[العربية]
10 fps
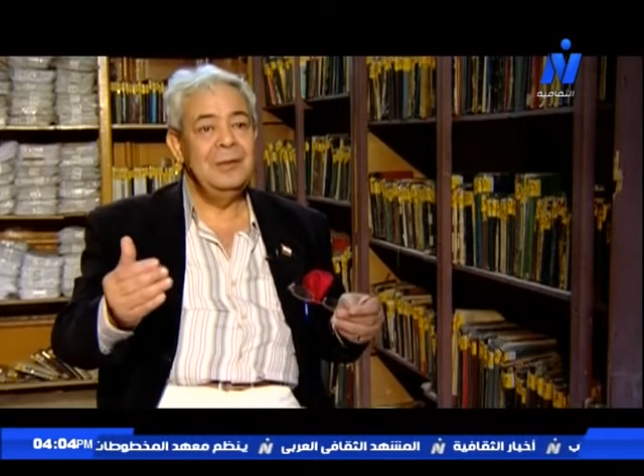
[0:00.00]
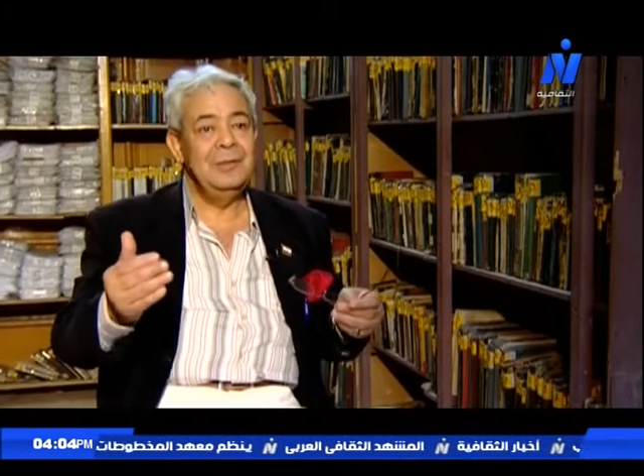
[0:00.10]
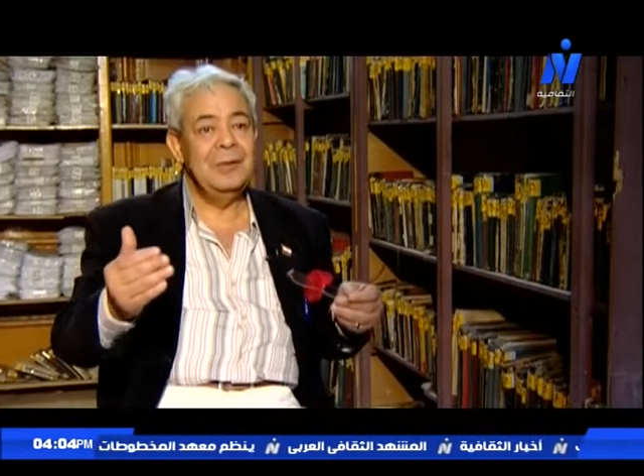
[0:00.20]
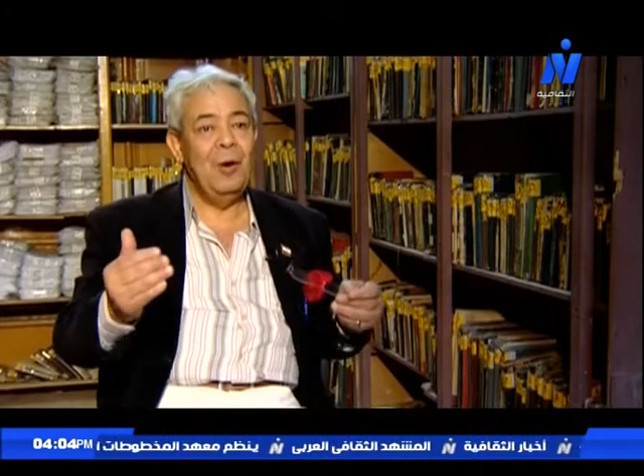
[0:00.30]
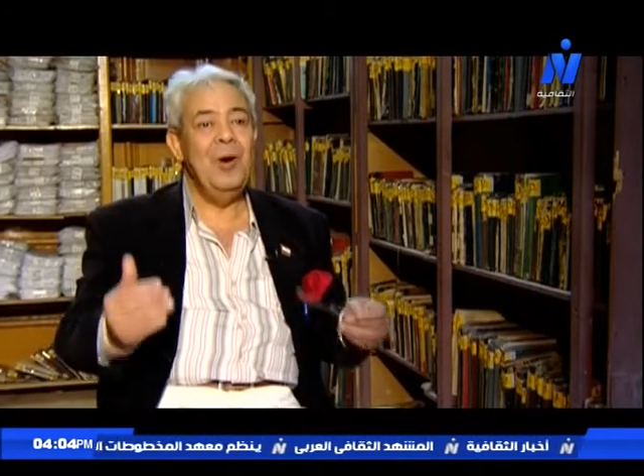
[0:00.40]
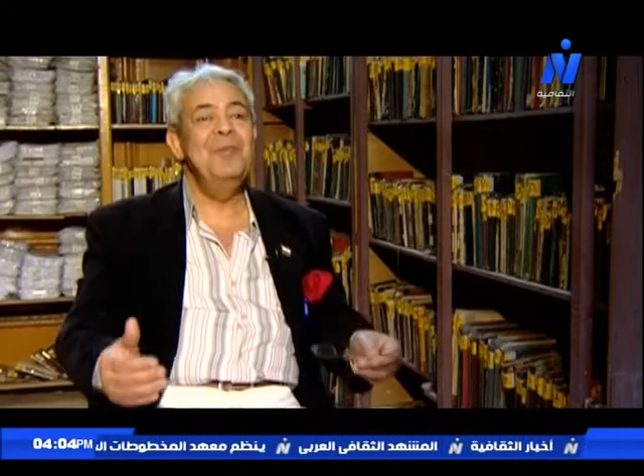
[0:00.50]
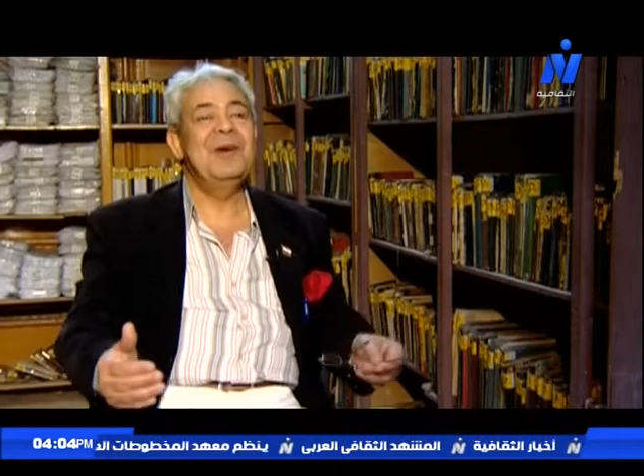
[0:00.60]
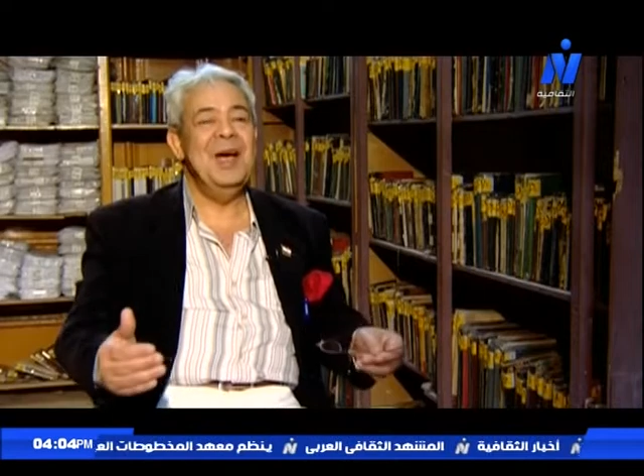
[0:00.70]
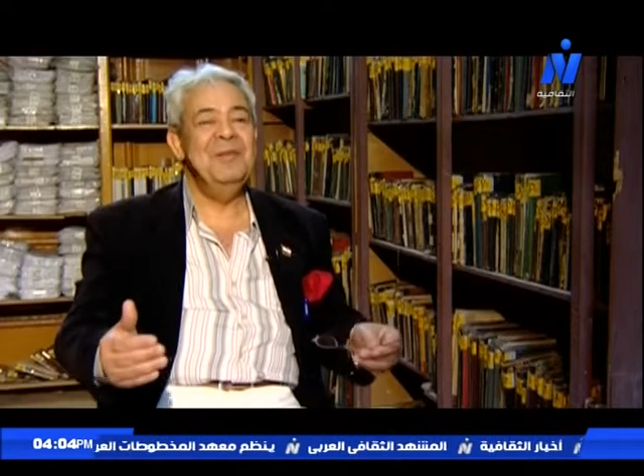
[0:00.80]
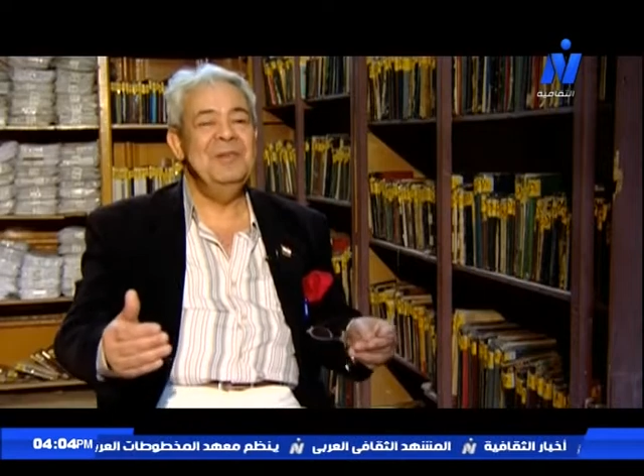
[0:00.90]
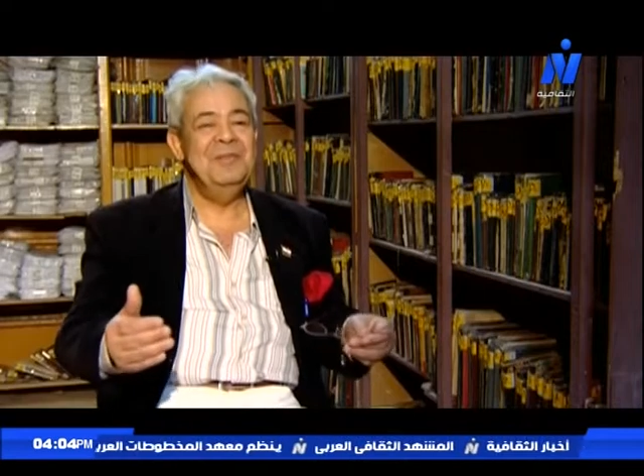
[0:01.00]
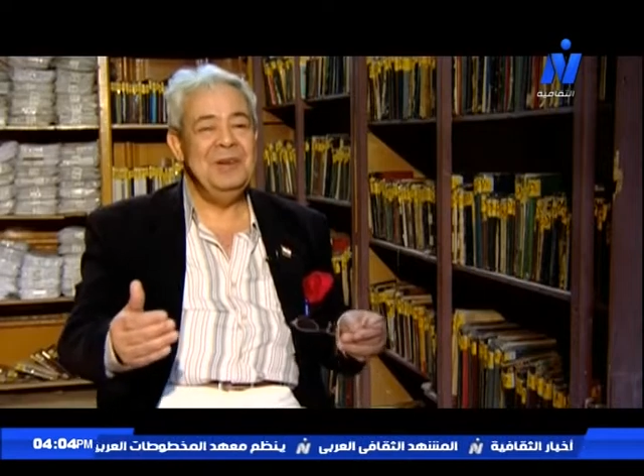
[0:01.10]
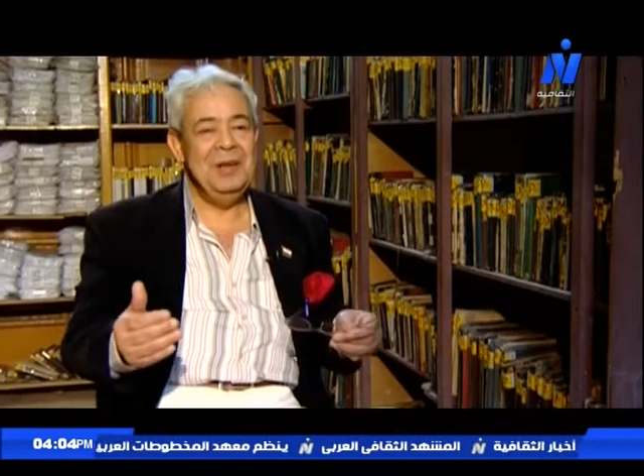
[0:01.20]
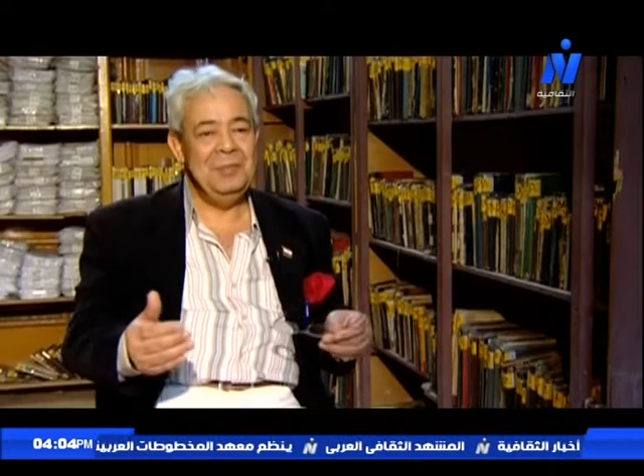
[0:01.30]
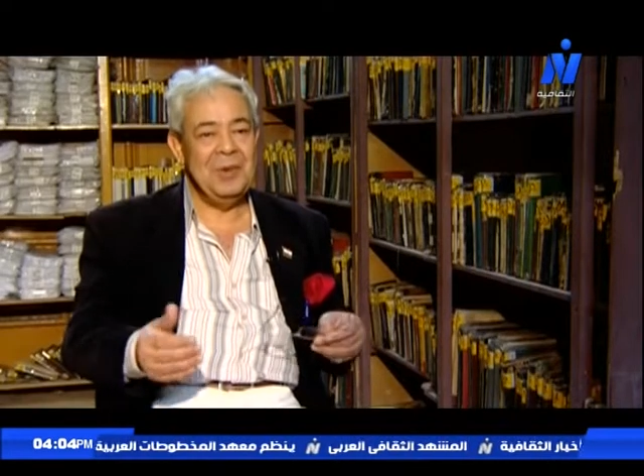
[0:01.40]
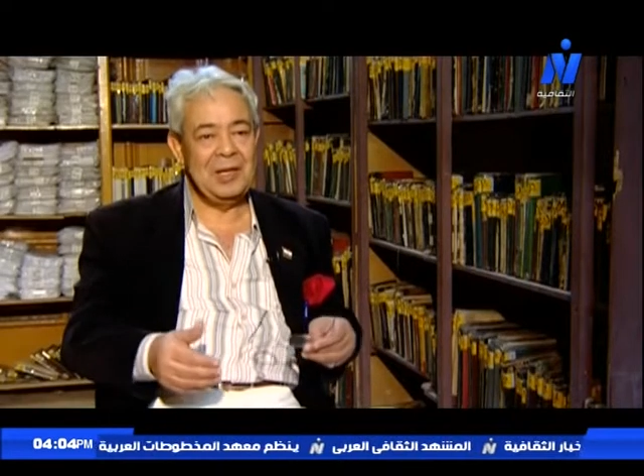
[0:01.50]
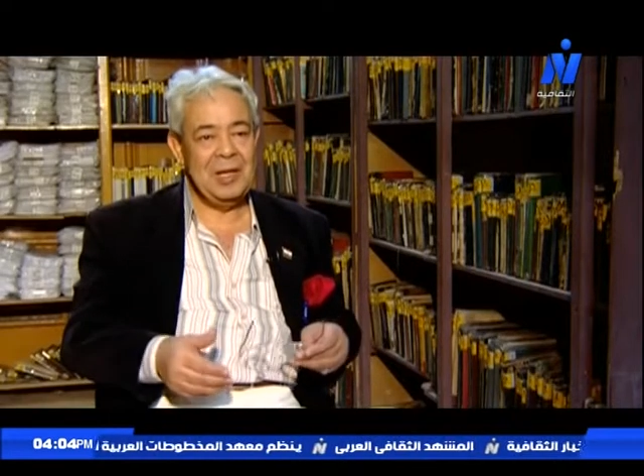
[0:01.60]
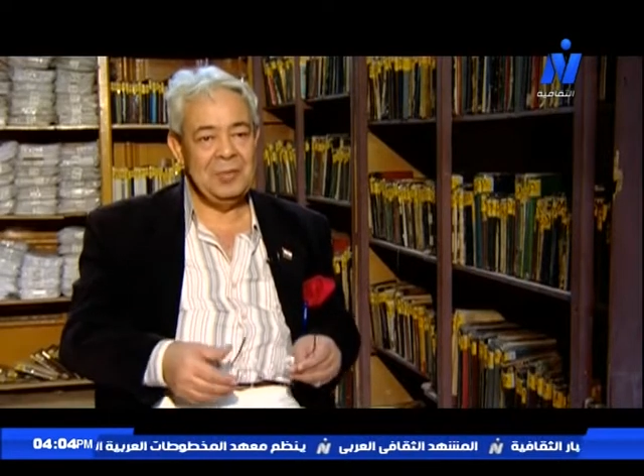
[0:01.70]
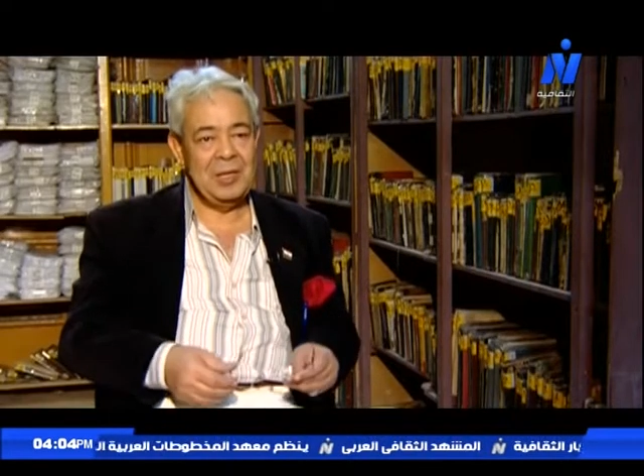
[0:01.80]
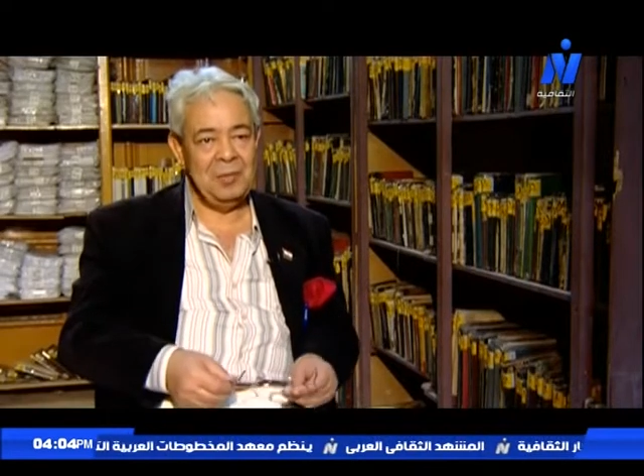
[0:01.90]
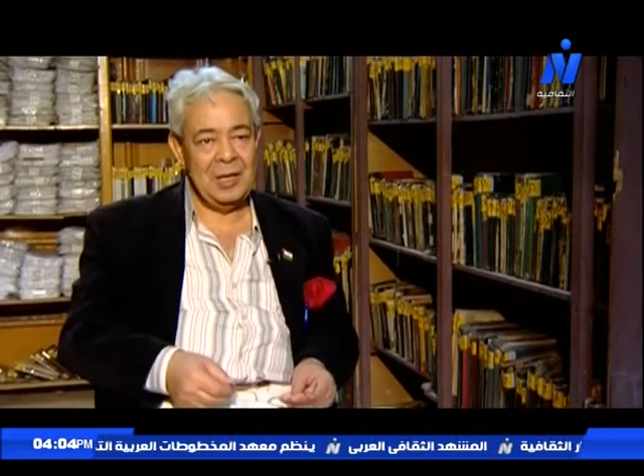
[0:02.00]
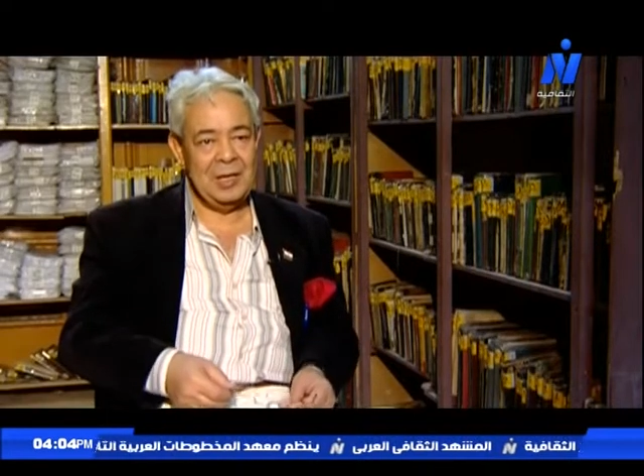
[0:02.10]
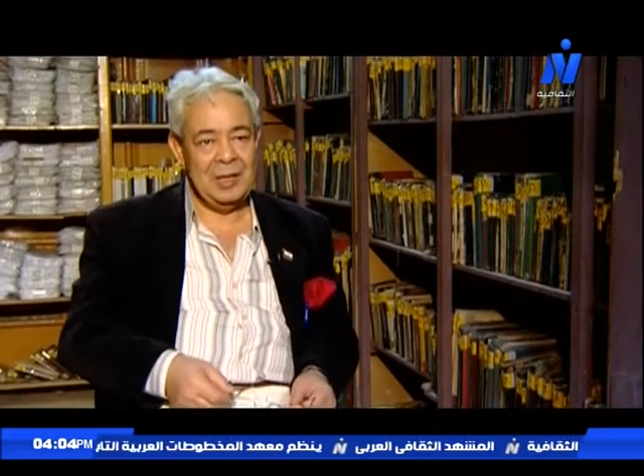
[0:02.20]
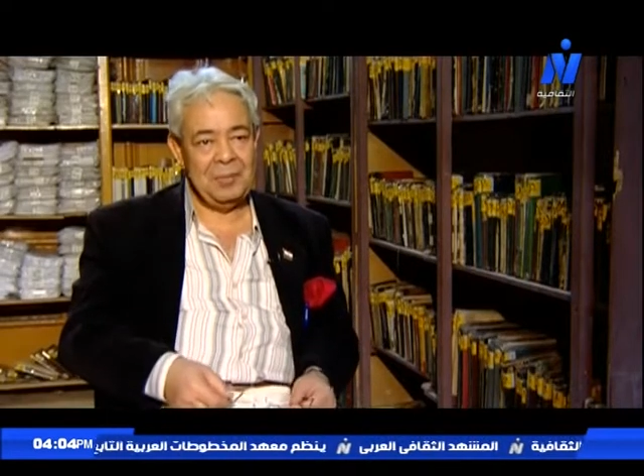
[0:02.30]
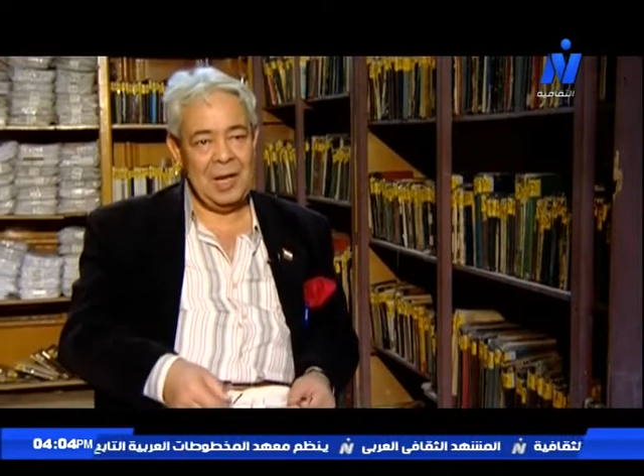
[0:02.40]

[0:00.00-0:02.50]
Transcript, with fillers: دوام كامل في مكتبه البلديه بتاع